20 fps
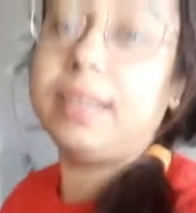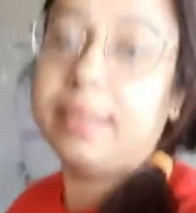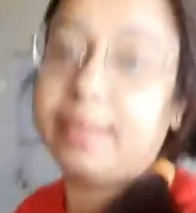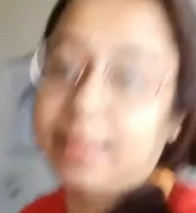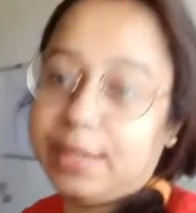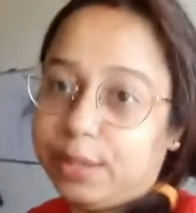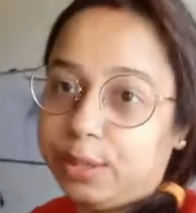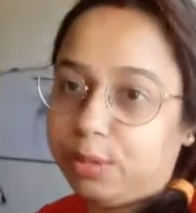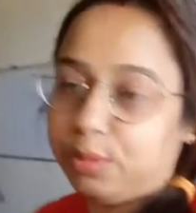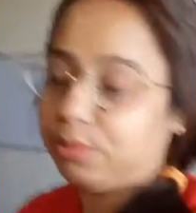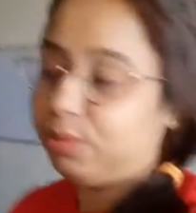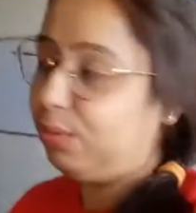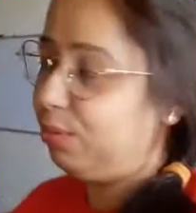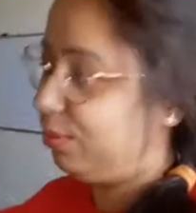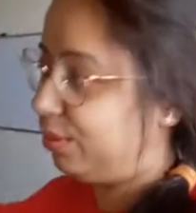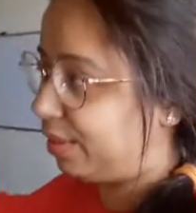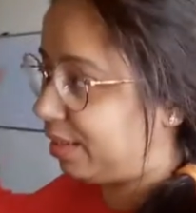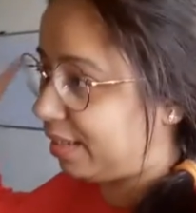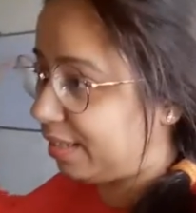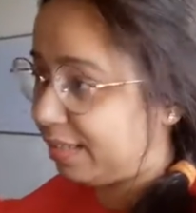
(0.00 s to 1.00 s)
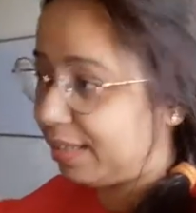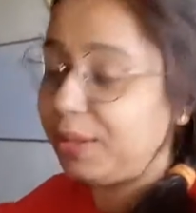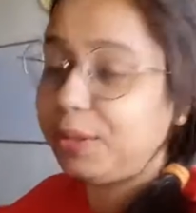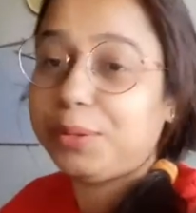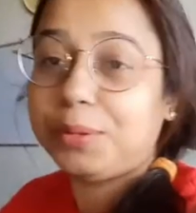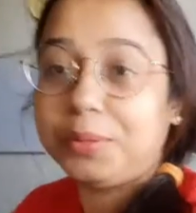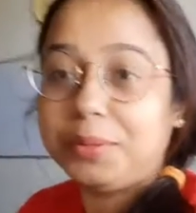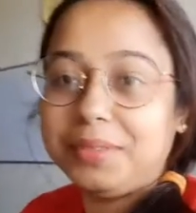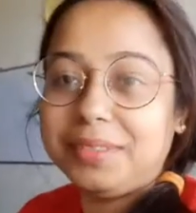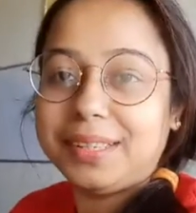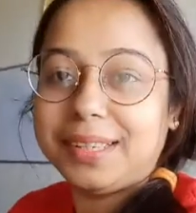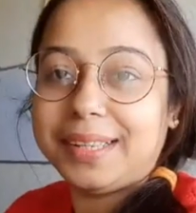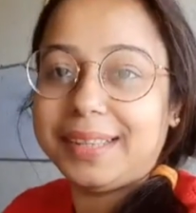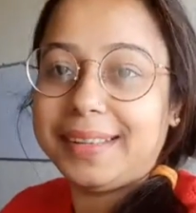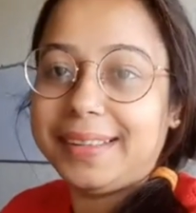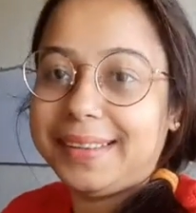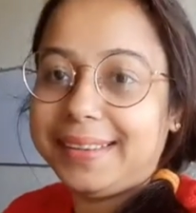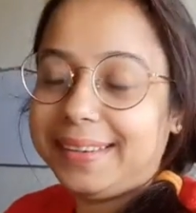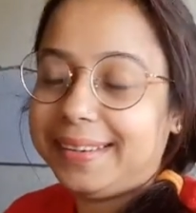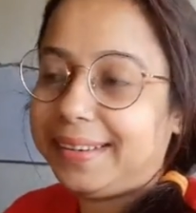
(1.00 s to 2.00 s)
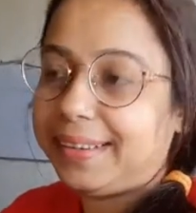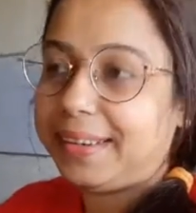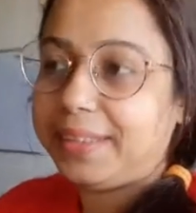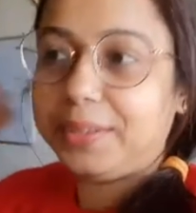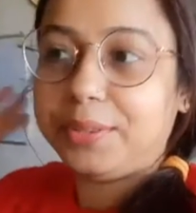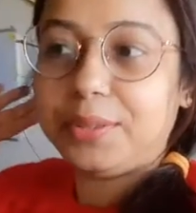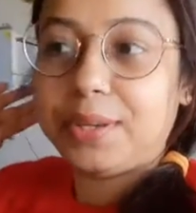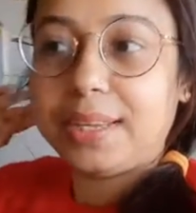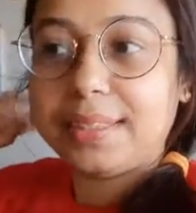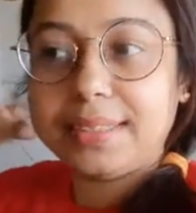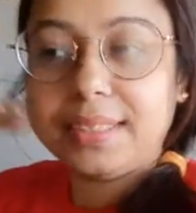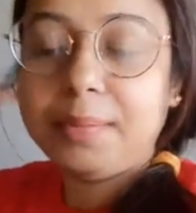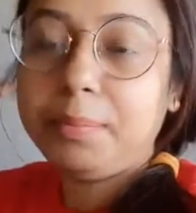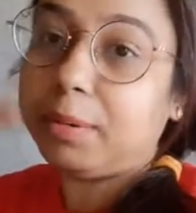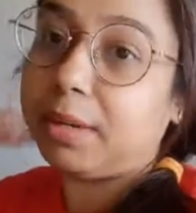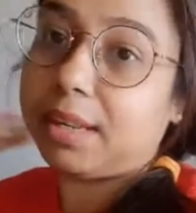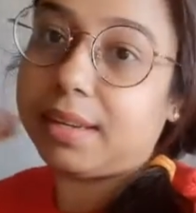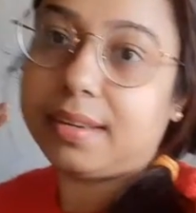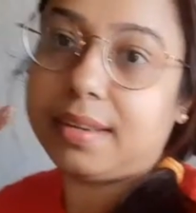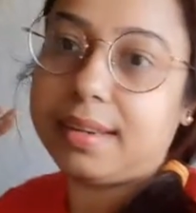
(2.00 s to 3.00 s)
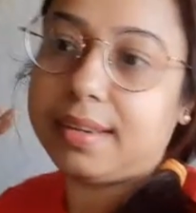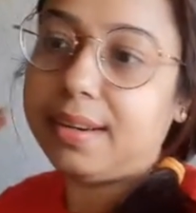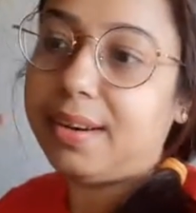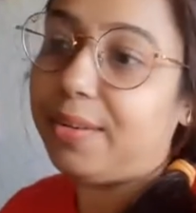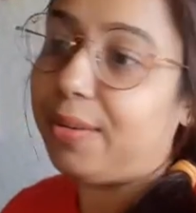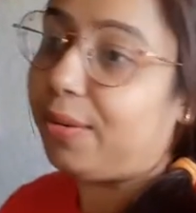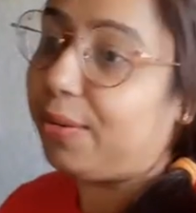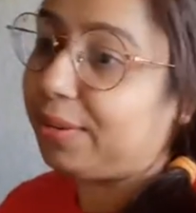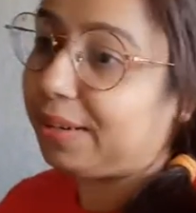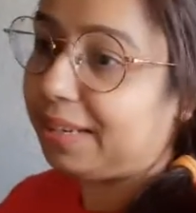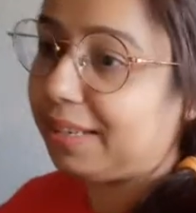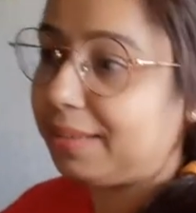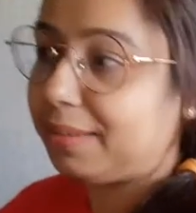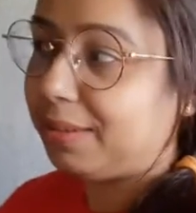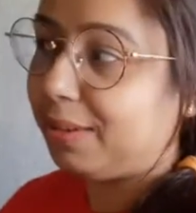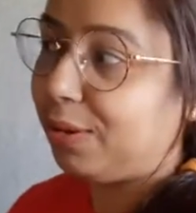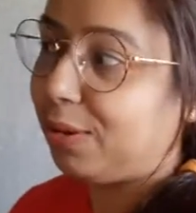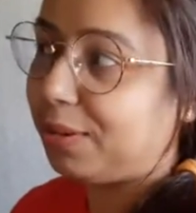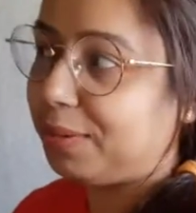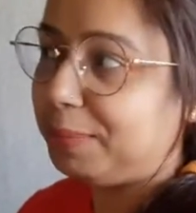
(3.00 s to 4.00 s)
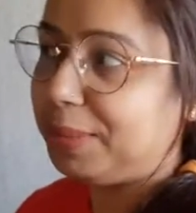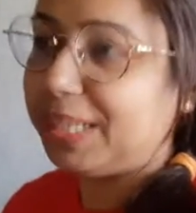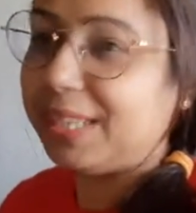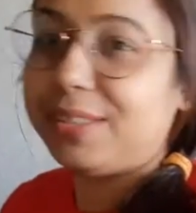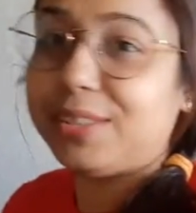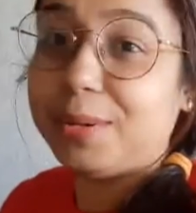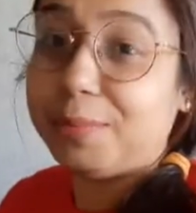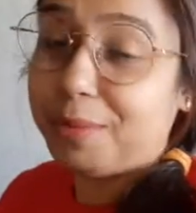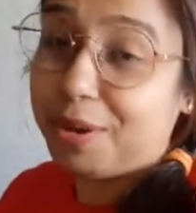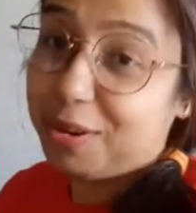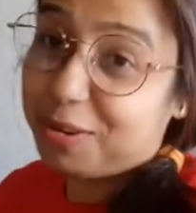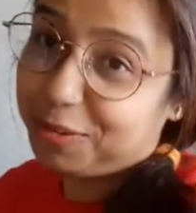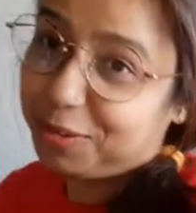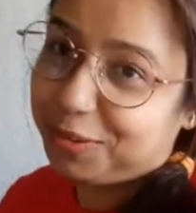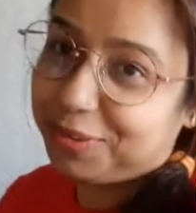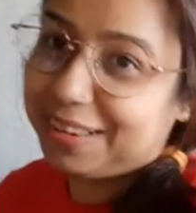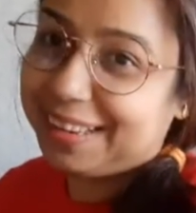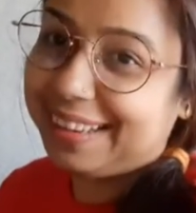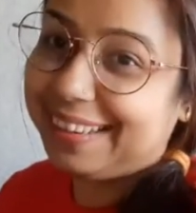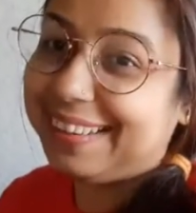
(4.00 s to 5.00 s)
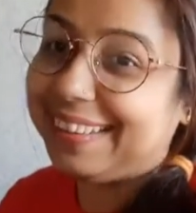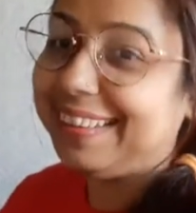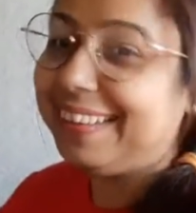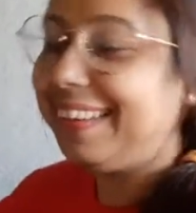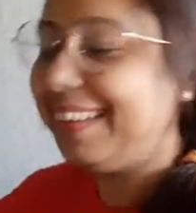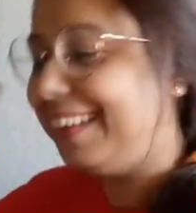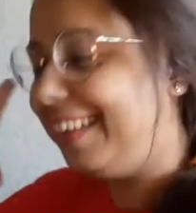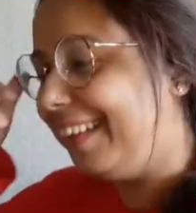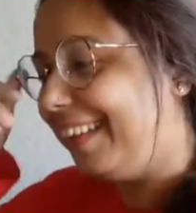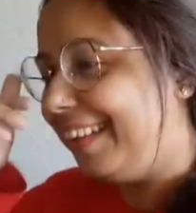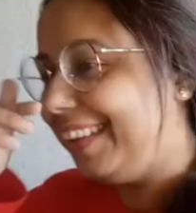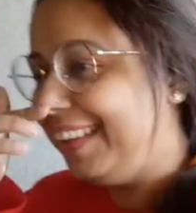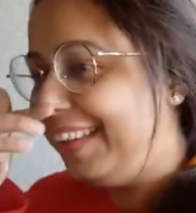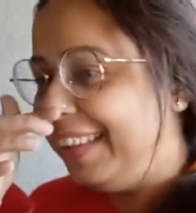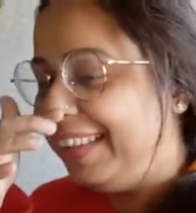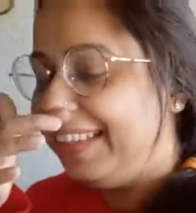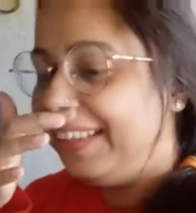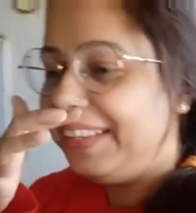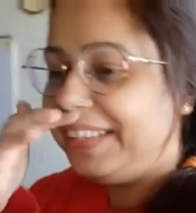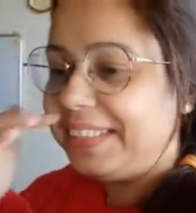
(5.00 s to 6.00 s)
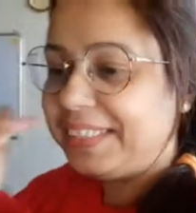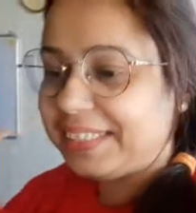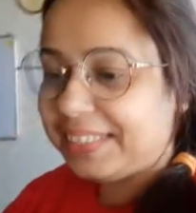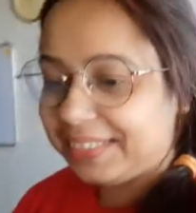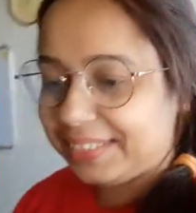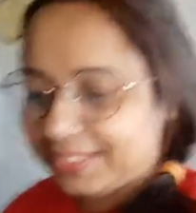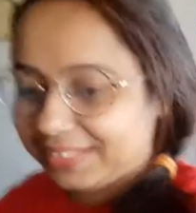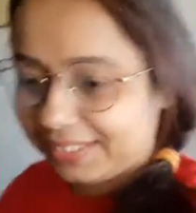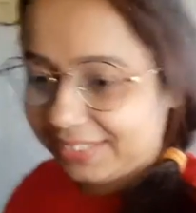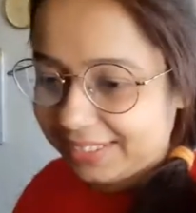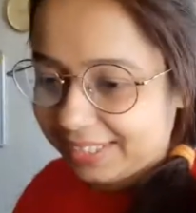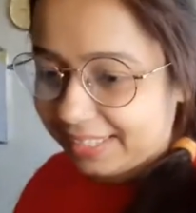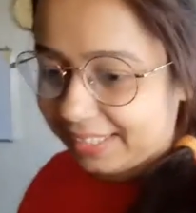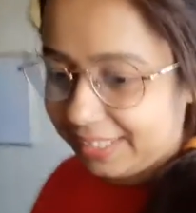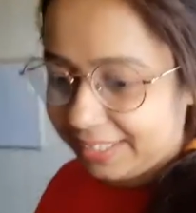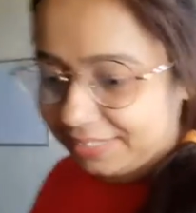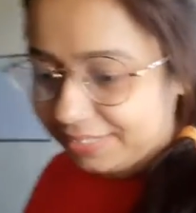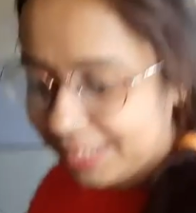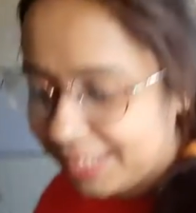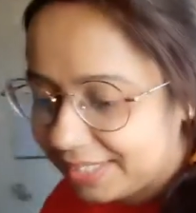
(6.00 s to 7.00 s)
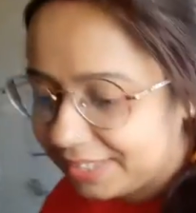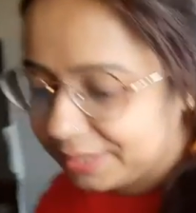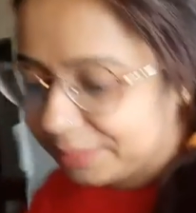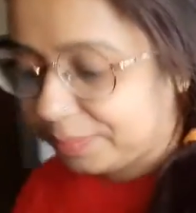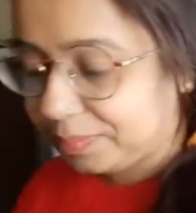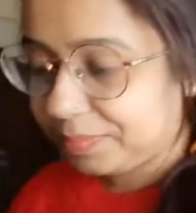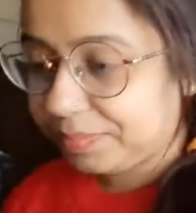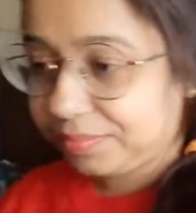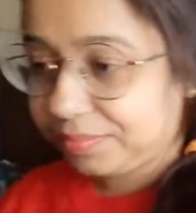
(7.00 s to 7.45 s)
कर ही लूँ रख ही दूँ नहीं तो ऐसे ही पड़ा रहेगा और एक प्लॉट मेरा जमा हो रहा है सो एनी वेज